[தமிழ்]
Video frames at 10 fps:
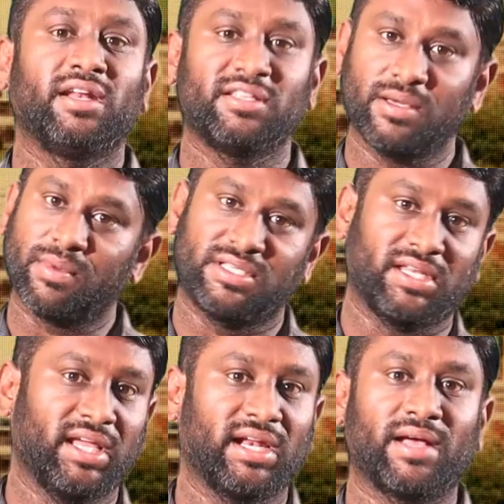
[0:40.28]
நீங்கள் நிச்சயமாக
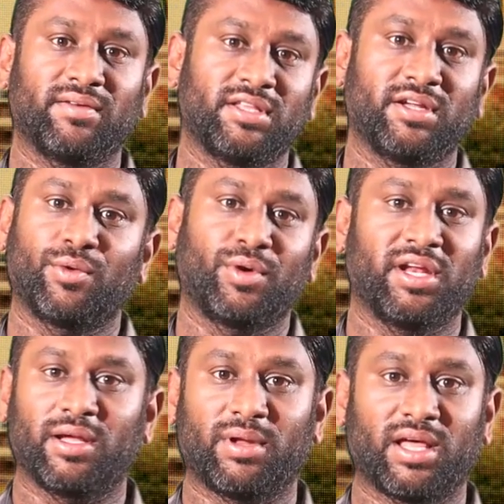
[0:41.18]
சென்னைக்கெலாம்
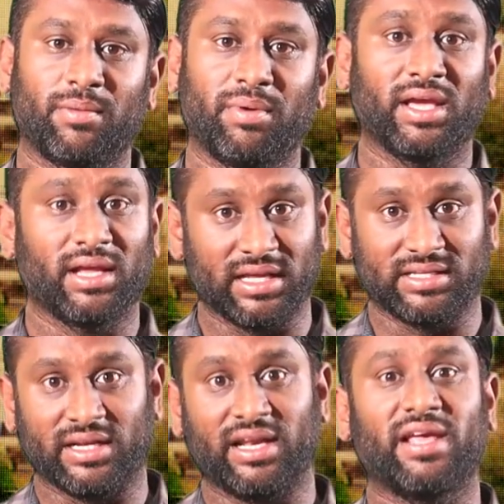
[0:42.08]
வந்திருக்கக்கூடிய நபராக இருப்பீங்க இல்லை
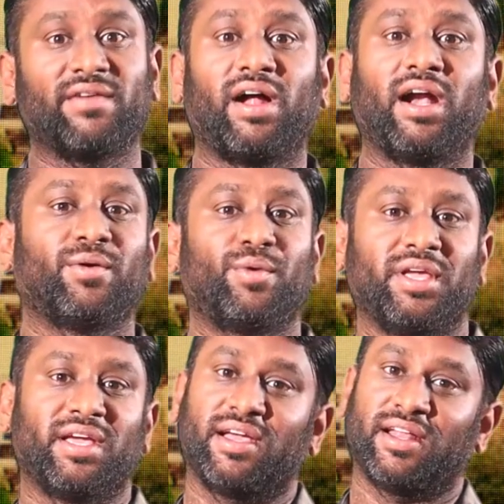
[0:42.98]
சென்னையிலேயே
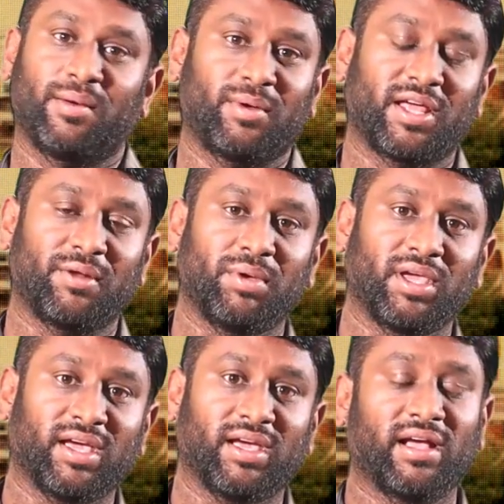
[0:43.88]
வாழக்கூடிய நபராக
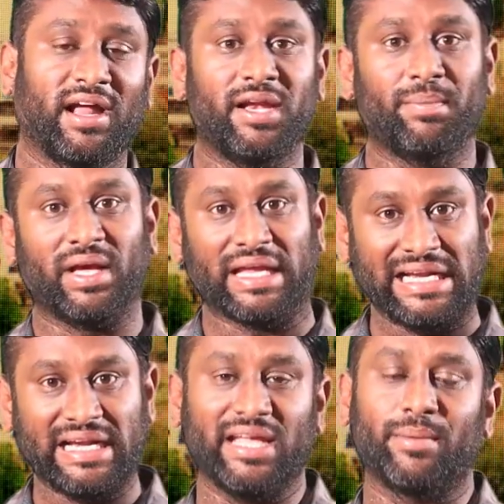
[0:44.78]
இருப்பீங்க கண்டிப்பாக
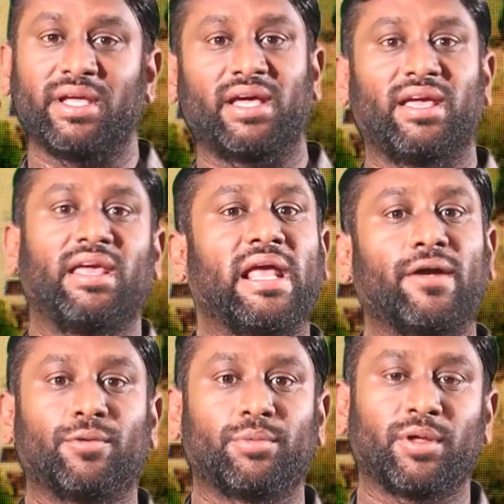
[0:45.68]
கிண்டி அப்படிங்கிற
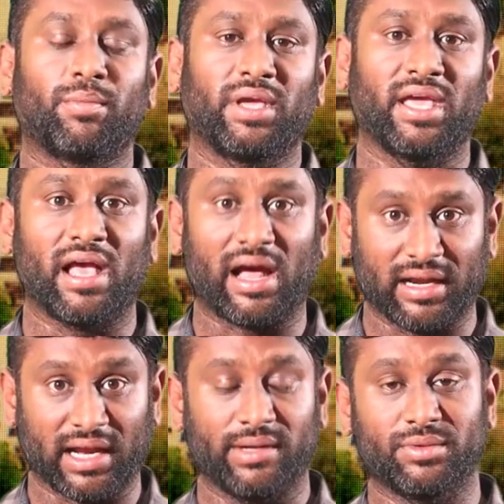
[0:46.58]
ஏரியாவுக்கு போயிருப்பீங்க
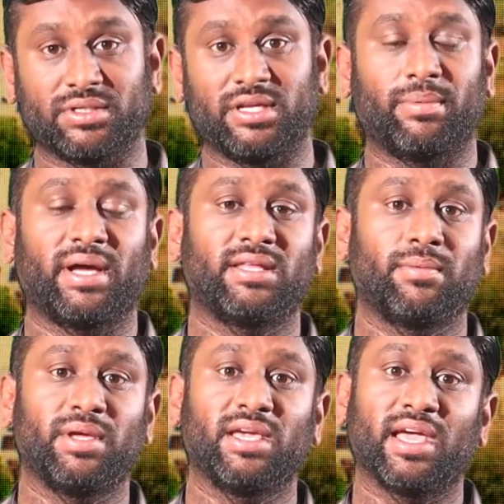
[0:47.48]
அண்ணா யூனிவர்சிட்டியை
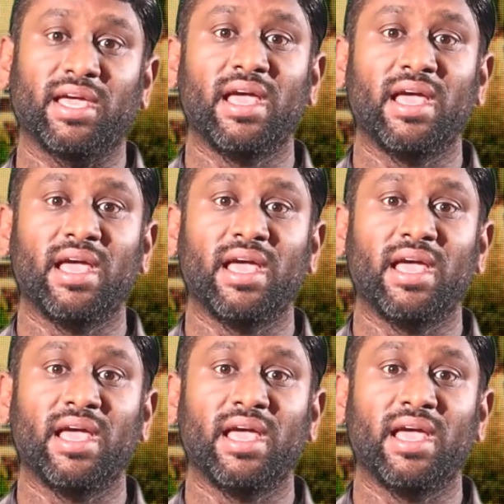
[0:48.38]
பார்த்துருப்பீங்க